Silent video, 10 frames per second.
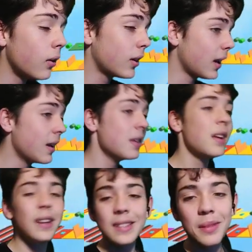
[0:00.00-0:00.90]
Ok,
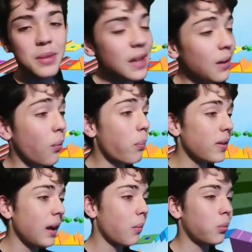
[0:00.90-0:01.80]
les amis, ils vont
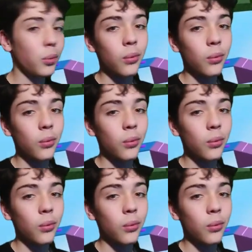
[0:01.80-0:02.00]
péter un plomb.